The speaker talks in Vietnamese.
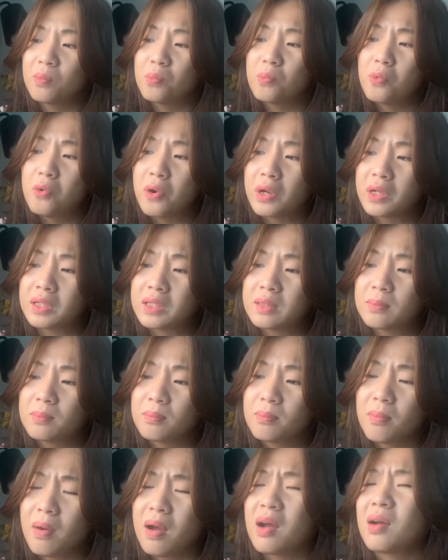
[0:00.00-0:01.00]
buồn
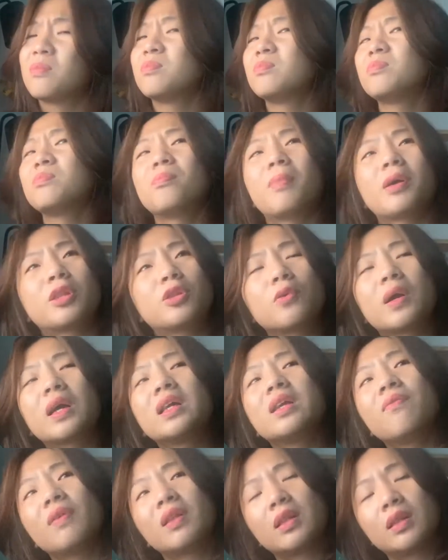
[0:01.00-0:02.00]
mà mặc dù các
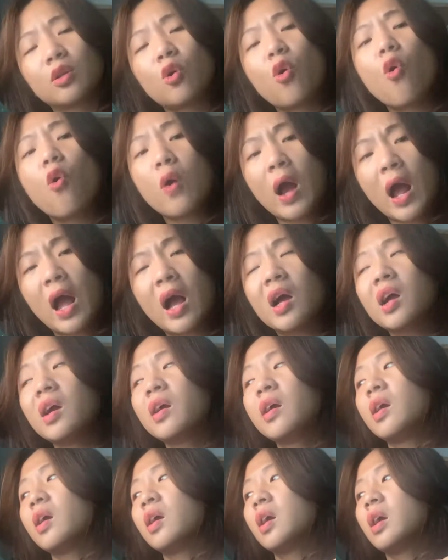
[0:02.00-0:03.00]
nhân vật cố gắng
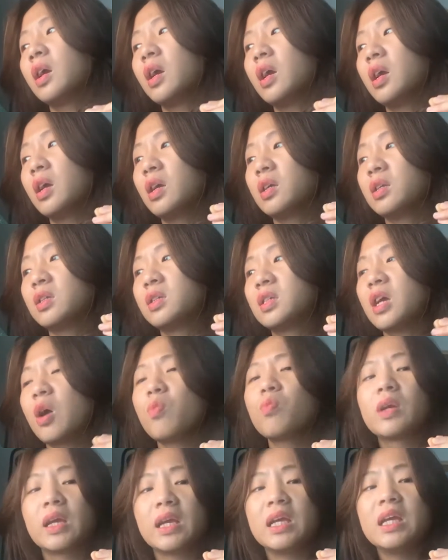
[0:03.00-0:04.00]

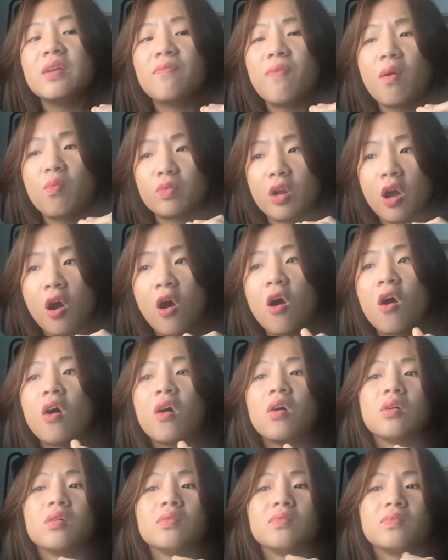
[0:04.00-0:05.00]
trong cái hy vọng đó
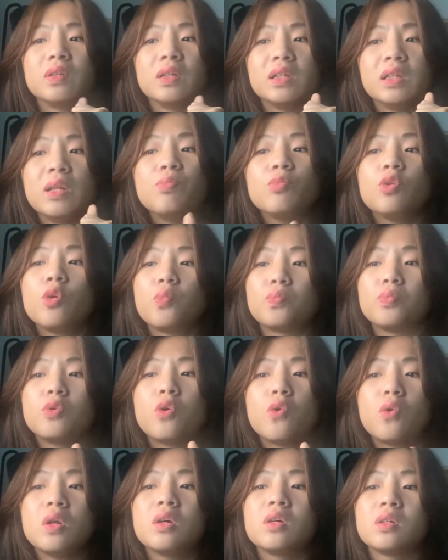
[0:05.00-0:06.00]
vẫn tiếp tục
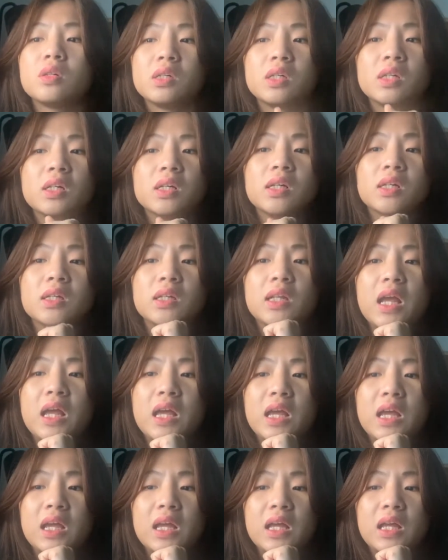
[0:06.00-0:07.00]
nỗ lực
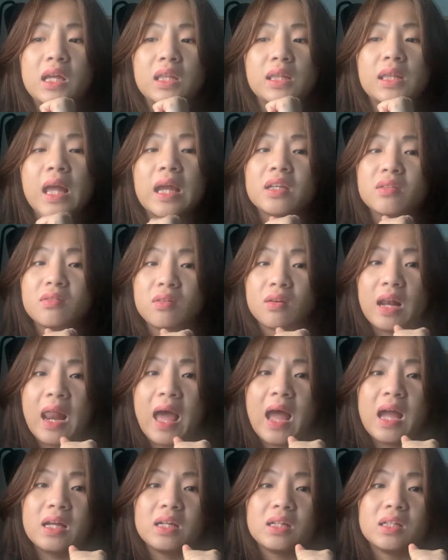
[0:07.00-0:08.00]
để giành được
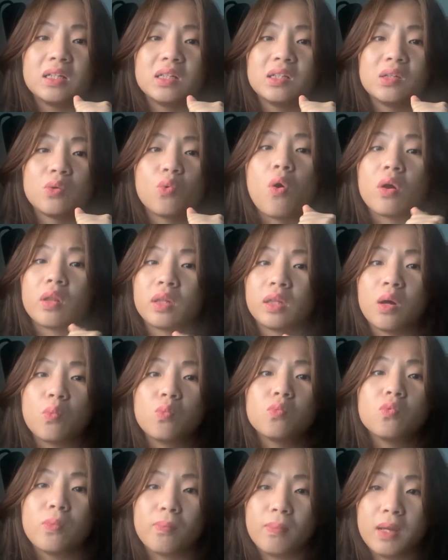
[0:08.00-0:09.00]
lại cuộc sống
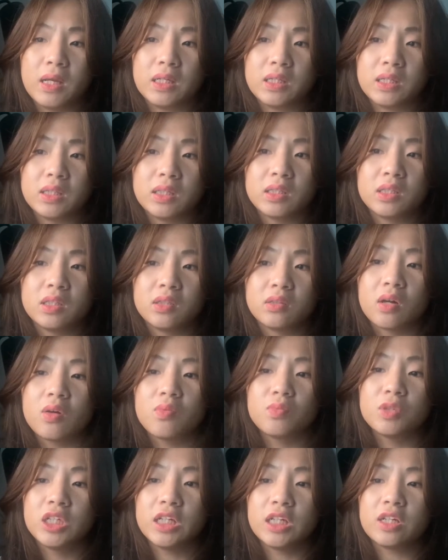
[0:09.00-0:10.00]
của mình chứ
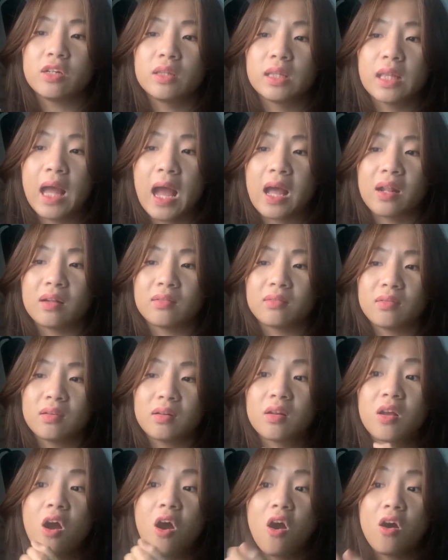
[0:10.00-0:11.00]
không chỉ đơn giản
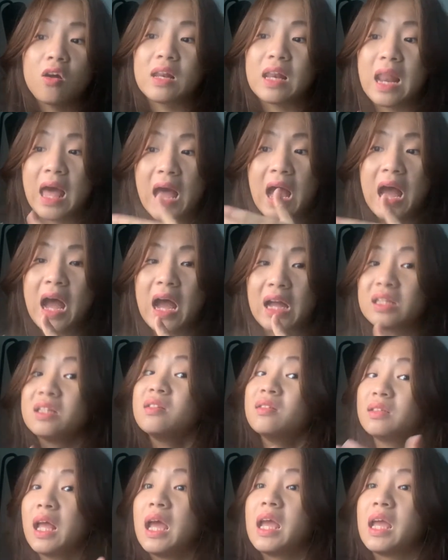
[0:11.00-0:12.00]
họ là
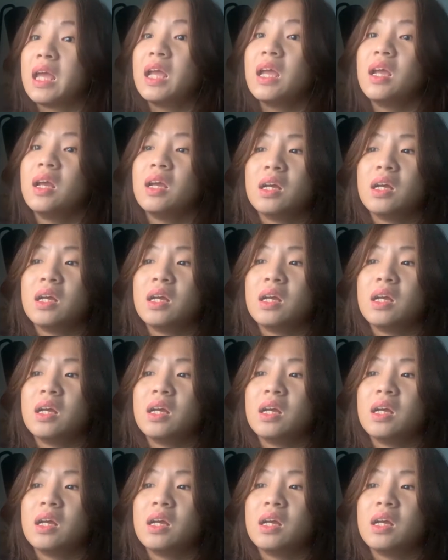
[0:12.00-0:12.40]
như thế